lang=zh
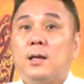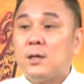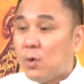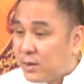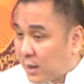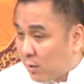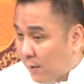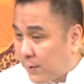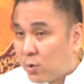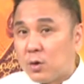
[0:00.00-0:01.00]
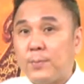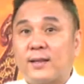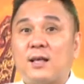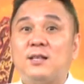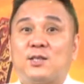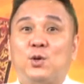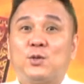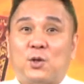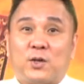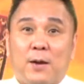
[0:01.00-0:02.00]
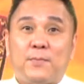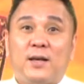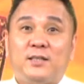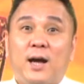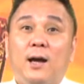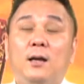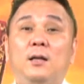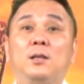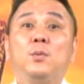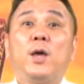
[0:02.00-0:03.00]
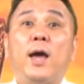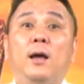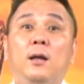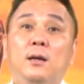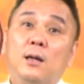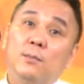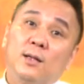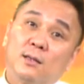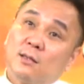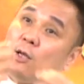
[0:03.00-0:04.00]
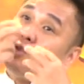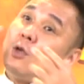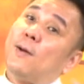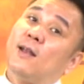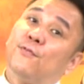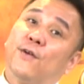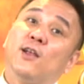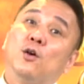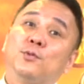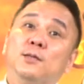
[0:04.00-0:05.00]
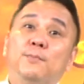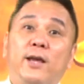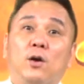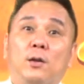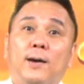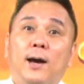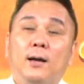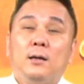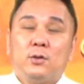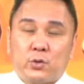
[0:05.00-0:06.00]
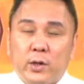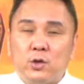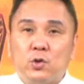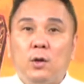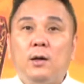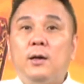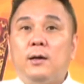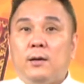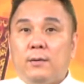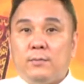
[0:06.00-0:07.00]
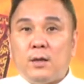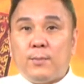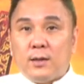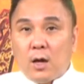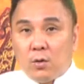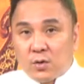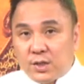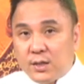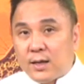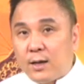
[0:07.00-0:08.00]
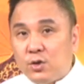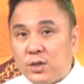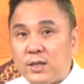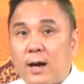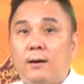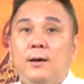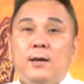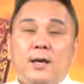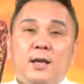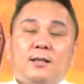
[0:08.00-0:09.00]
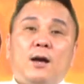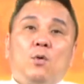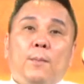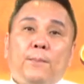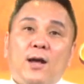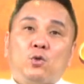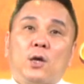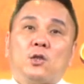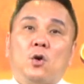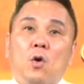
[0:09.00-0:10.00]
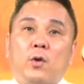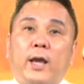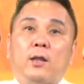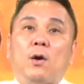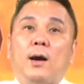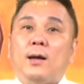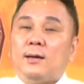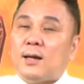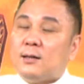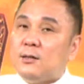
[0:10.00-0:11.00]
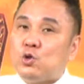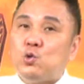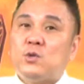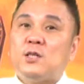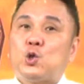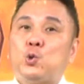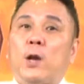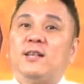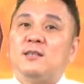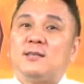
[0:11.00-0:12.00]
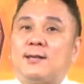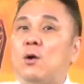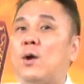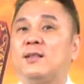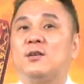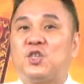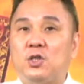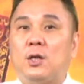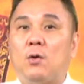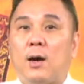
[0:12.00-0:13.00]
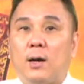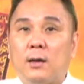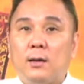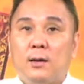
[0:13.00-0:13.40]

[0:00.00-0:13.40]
你乱讲话，苹果就把单收走给别家，对不对？那么到嘴巴的肥肉不是没有了吗？所以说。你们要用膝盖去想，一旦我们判断都 OK 的话，那数字出来是早晚的事的话，